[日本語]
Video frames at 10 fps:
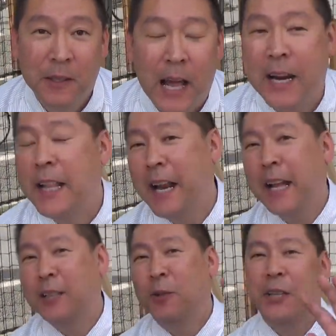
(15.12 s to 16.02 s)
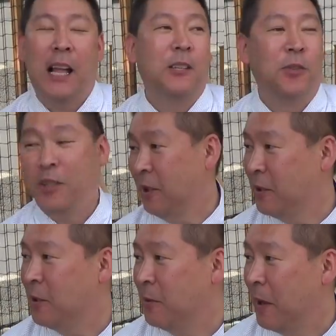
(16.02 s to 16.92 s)
あれ7月の30日です
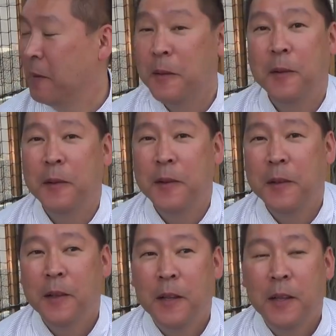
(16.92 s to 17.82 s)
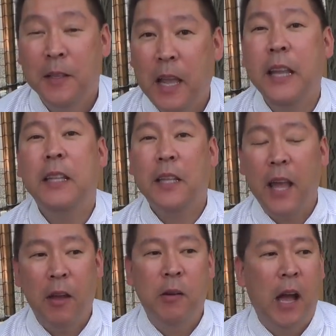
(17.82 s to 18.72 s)
実はで行っ
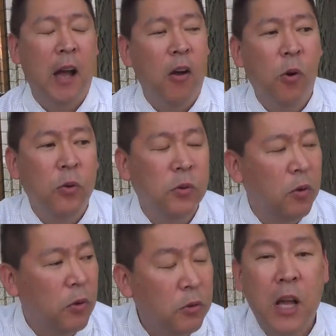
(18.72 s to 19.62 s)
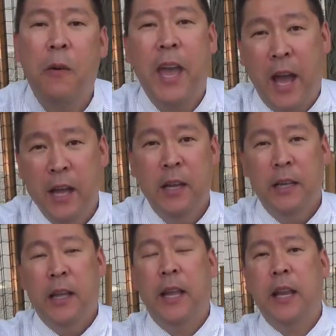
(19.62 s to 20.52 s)
てあ奥奥側や
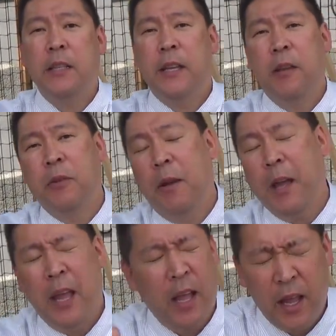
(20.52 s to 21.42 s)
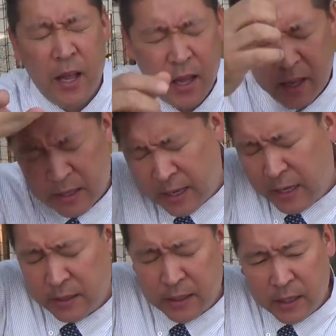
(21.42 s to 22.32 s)
NHK 船
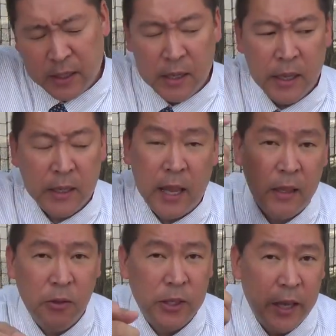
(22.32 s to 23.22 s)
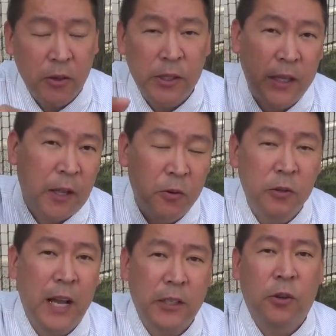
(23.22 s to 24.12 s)
えー、天王寺営業センターの
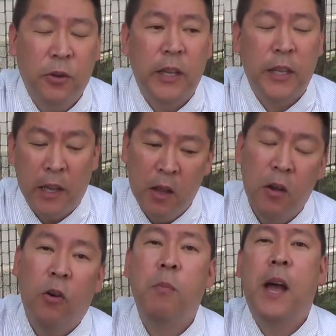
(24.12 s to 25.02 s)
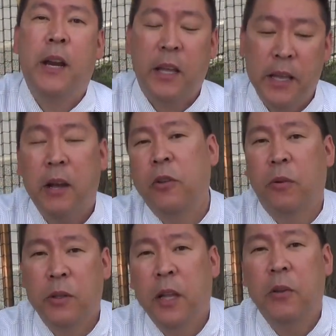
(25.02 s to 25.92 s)
奥川職員に「お前ら規約
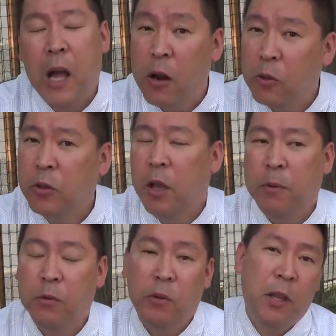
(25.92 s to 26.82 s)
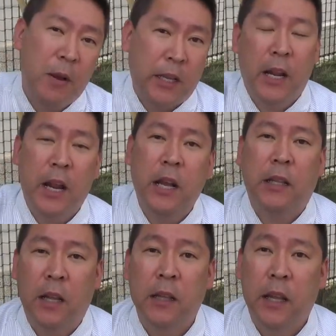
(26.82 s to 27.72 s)
読んでんのかあの時は僕の電話切らな
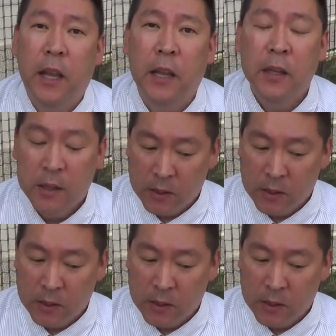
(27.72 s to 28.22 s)
かったんで